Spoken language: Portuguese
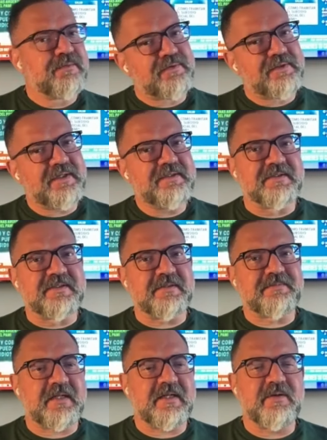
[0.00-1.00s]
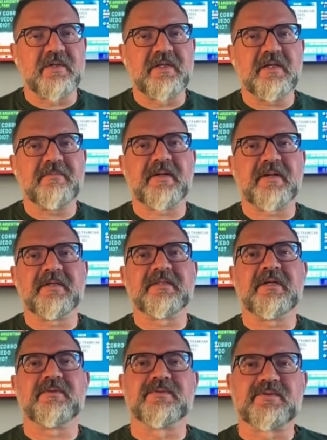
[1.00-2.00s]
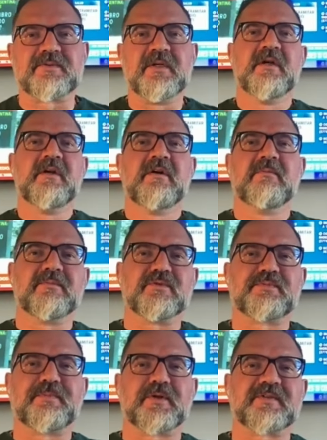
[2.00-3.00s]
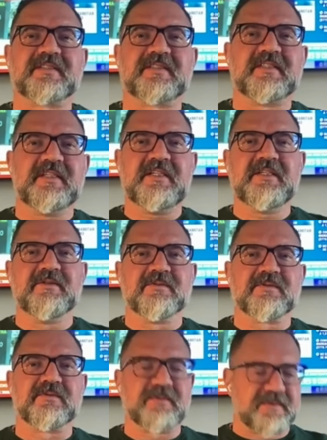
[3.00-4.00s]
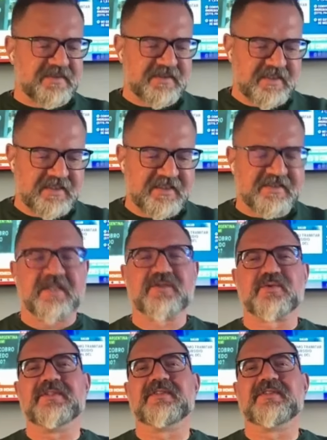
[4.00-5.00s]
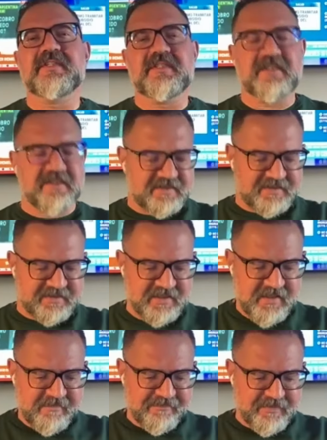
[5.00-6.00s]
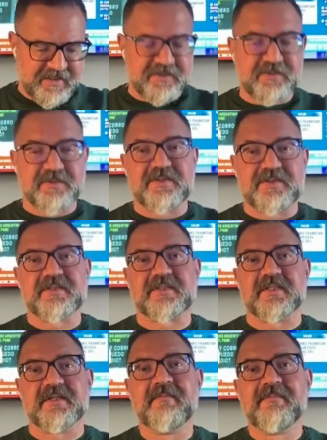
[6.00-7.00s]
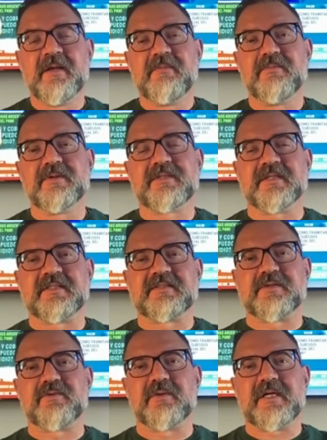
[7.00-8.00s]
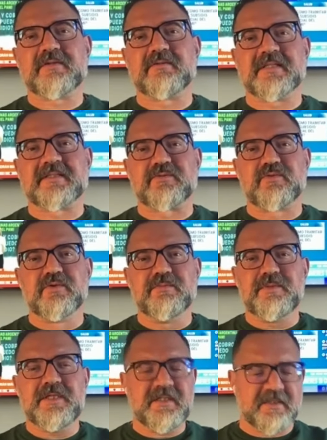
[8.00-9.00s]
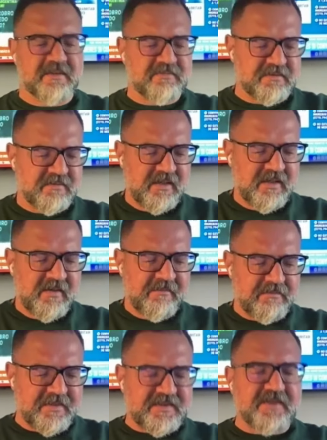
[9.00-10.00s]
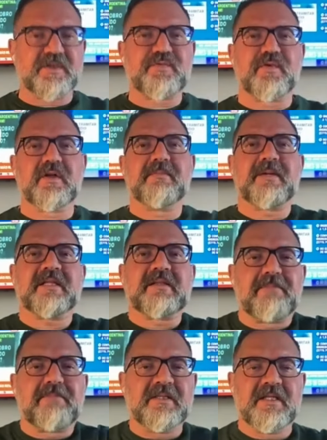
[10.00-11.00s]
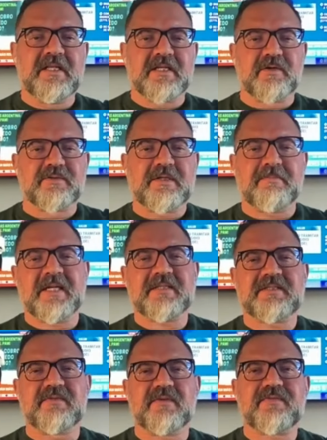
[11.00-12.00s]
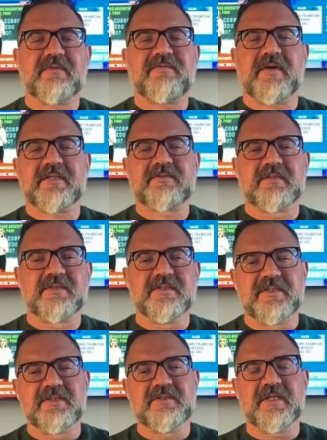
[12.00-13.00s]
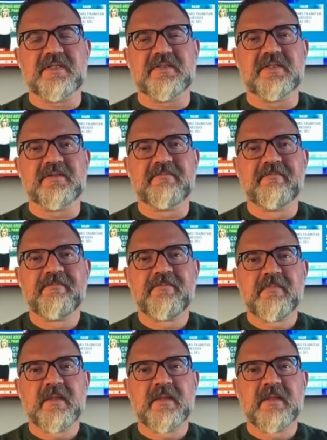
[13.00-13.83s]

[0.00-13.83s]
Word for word: não vou nem dizer porque ela é louquinha para mandar uns, uns processinhos, umas indenizaçõezinhas, né? A justiça muitas vezes está do lado dessa turminha, né? Se a gente for lembrar da planilha da Odebrecht, vai ficar fácil da gente entender